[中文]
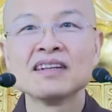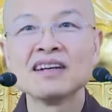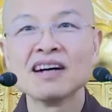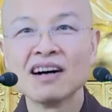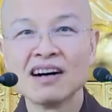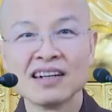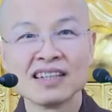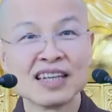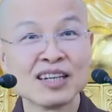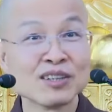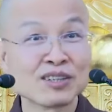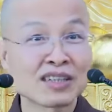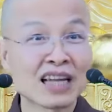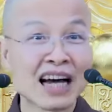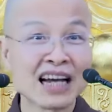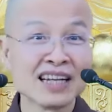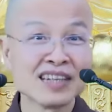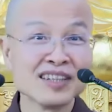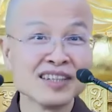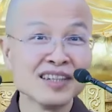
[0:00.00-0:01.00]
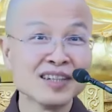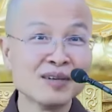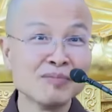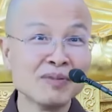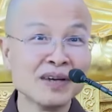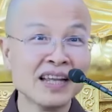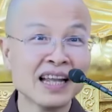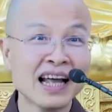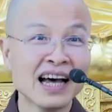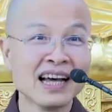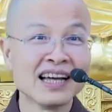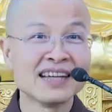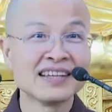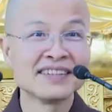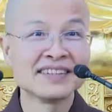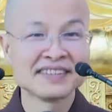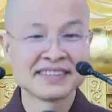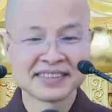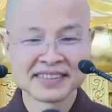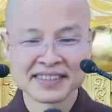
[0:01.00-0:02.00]
啊，他打了第二遍了，
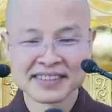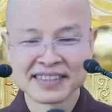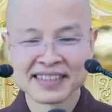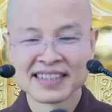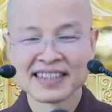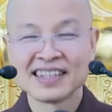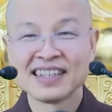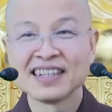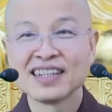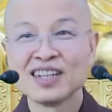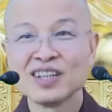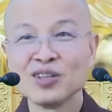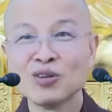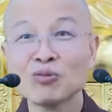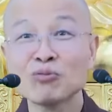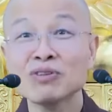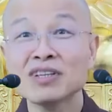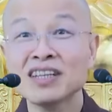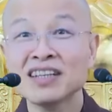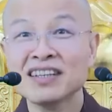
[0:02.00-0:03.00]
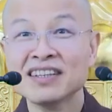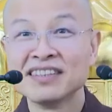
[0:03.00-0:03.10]
又问